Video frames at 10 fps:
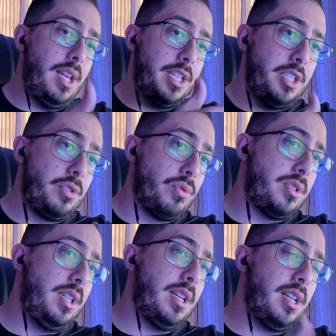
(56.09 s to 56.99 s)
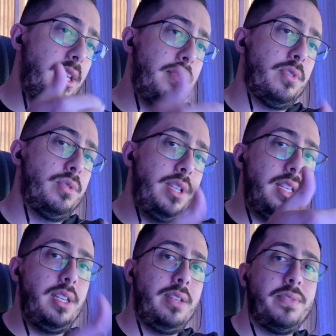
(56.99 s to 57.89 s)
a gente consiga
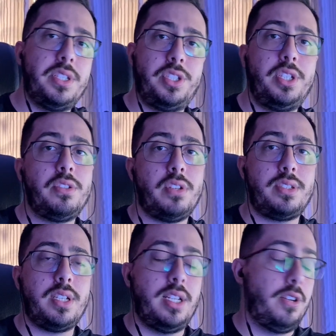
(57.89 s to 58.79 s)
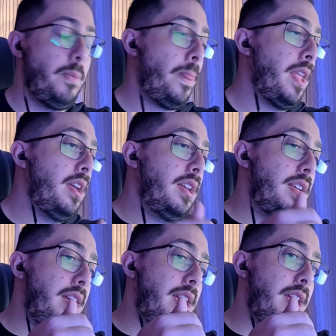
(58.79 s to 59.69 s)
evoluir e investir no nosso canal.
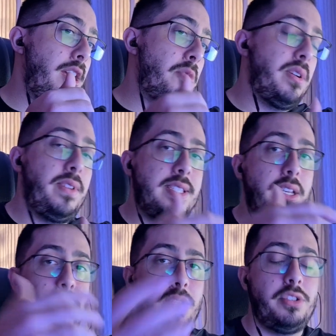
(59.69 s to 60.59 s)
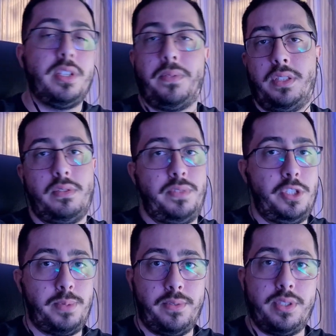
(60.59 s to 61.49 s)
É, uma vez sabendo, eu já fiz o um
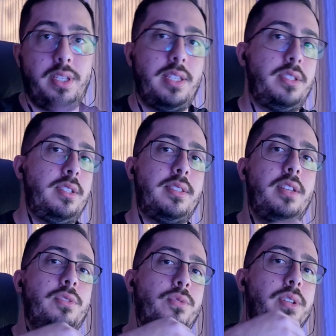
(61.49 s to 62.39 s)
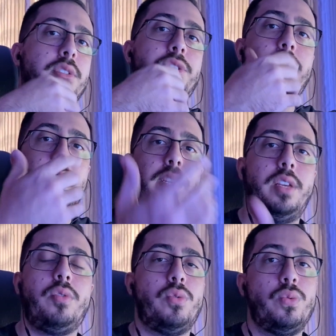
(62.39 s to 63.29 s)
vídeo para vocês dizendo quanto eu tinha
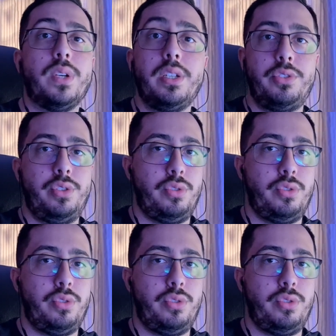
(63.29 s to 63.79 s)
ganho com um ano de